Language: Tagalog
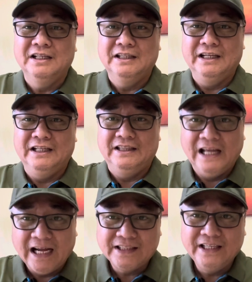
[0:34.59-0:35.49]
ni
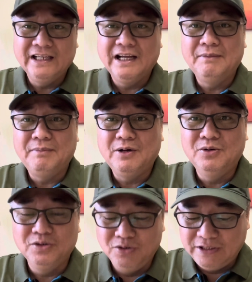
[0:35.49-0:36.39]
dating uh,
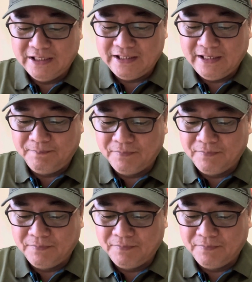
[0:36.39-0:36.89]
Pangulong Duterte.